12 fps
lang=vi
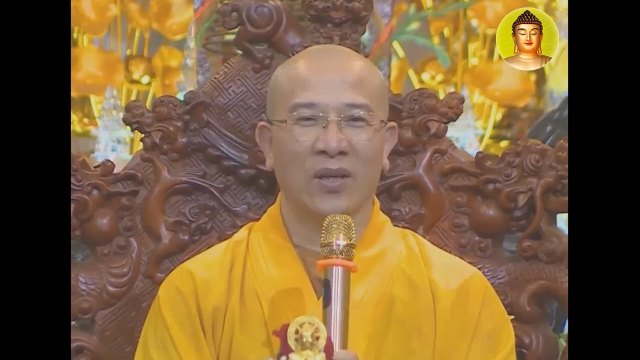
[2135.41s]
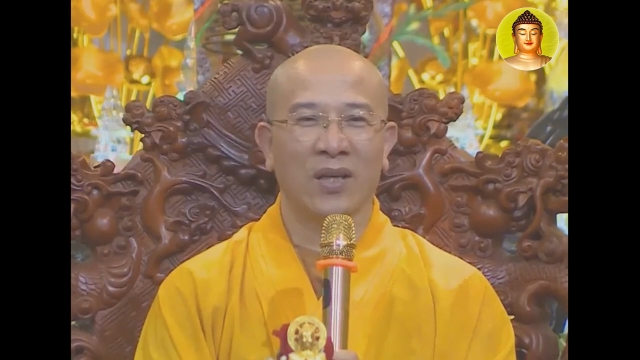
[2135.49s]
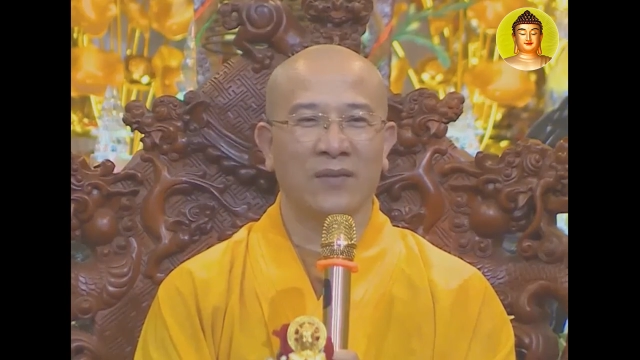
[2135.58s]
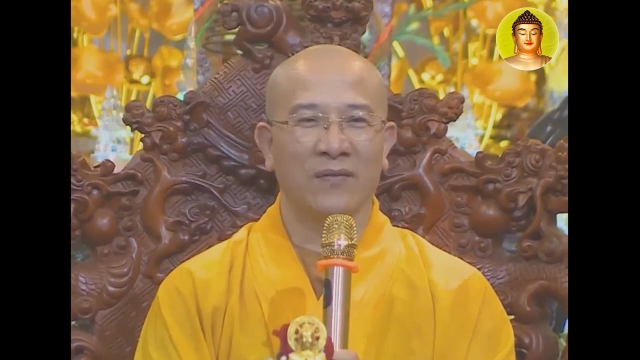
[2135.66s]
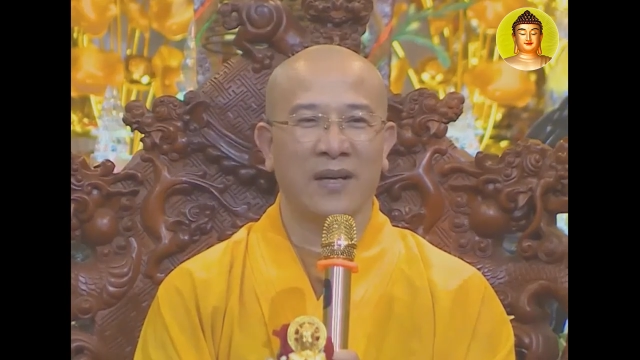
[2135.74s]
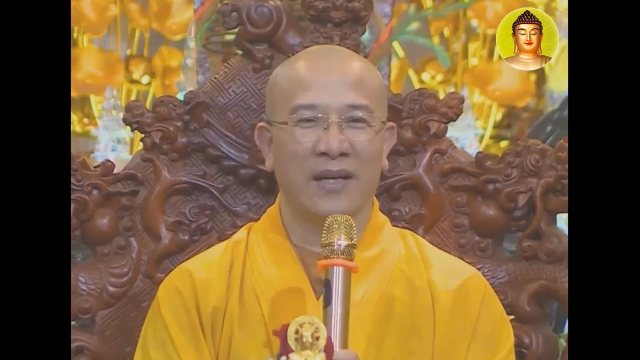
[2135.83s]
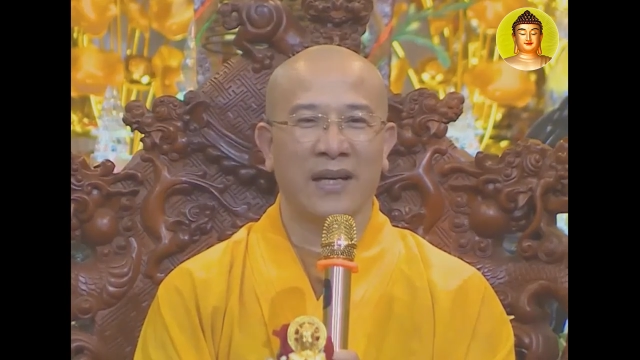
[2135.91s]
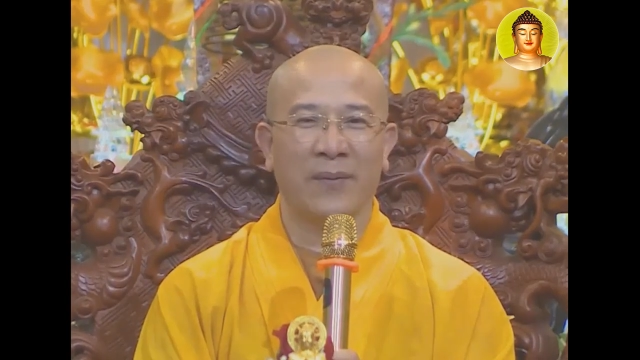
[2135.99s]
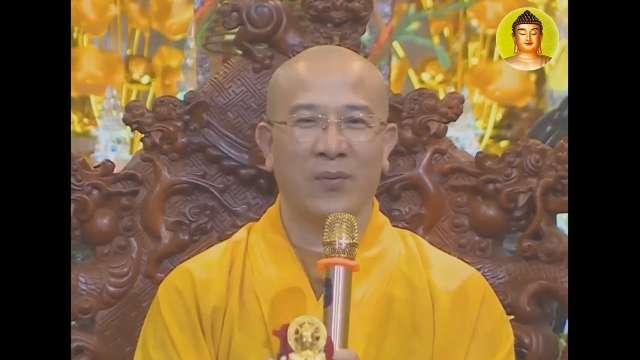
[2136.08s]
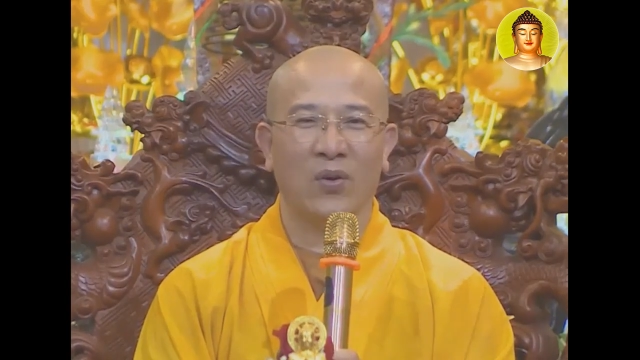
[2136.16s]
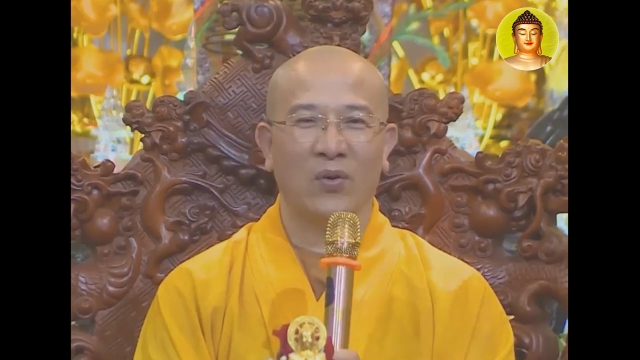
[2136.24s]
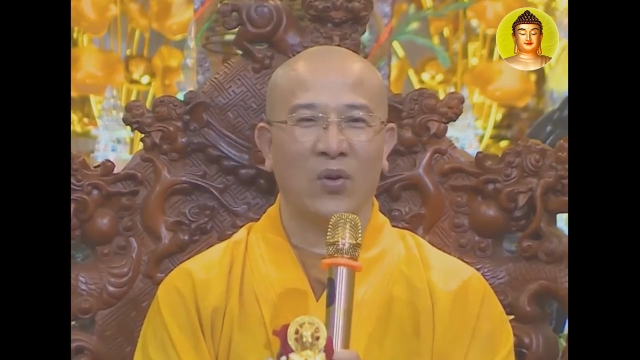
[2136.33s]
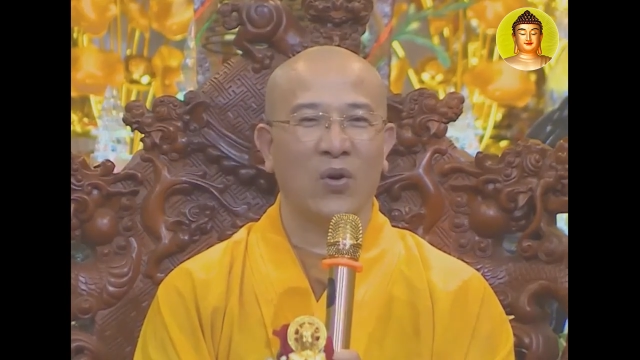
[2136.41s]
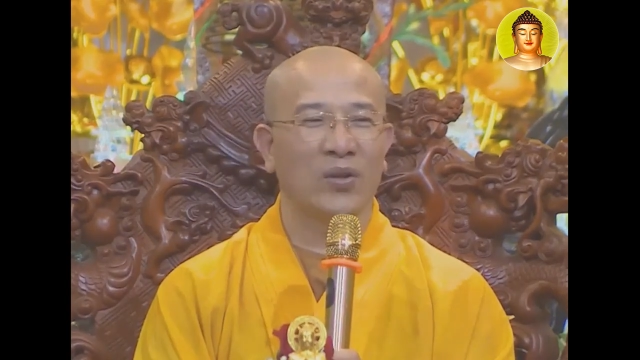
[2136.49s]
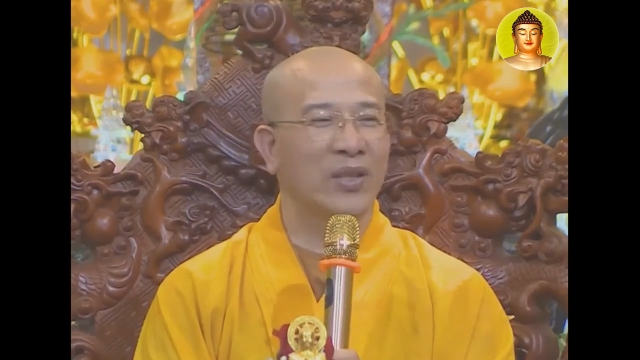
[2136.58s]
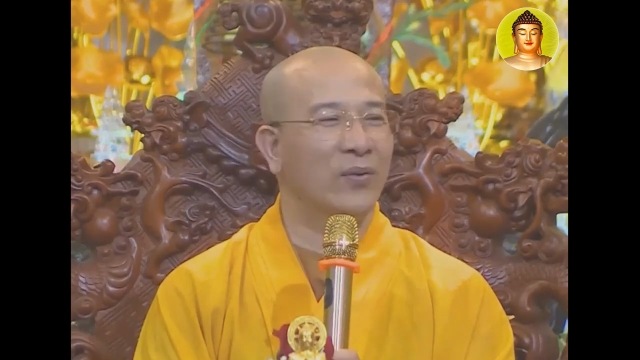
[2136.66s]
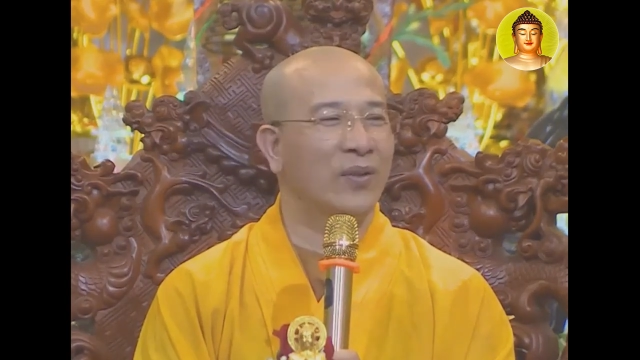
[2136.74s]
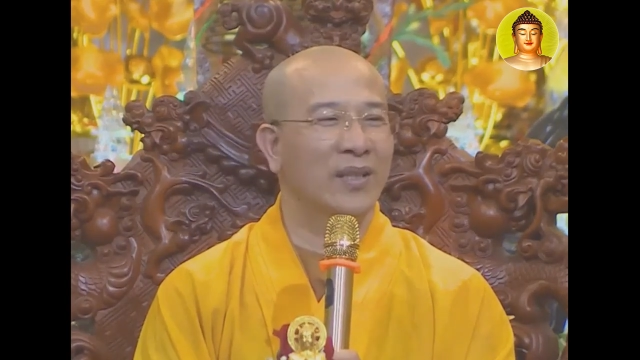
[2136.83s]
hơn, vợ đẹp, con khôn,
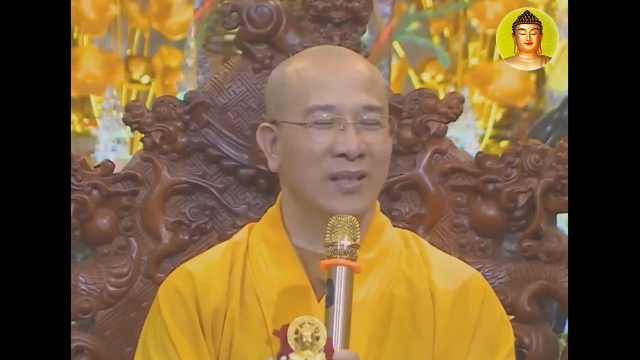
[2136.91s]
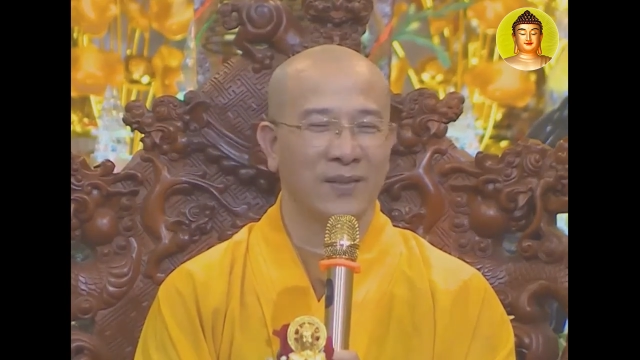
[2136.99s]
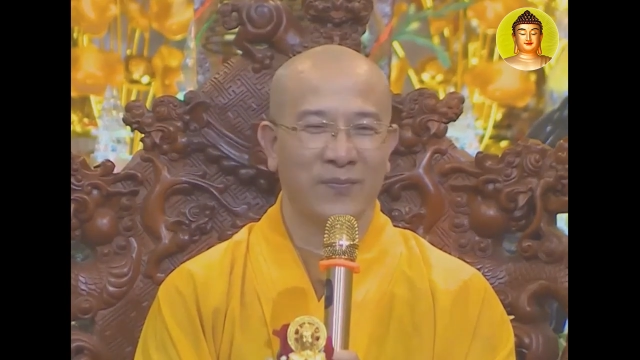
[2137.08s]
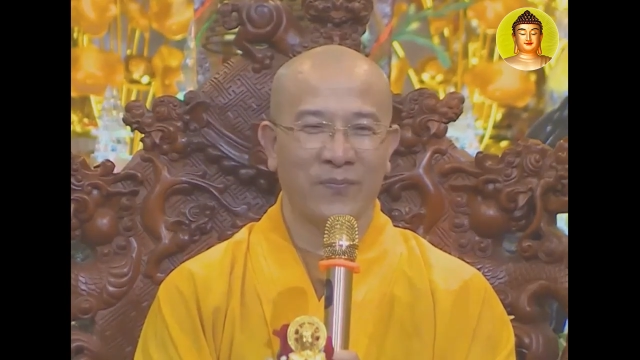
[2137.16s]
nhiều thứ.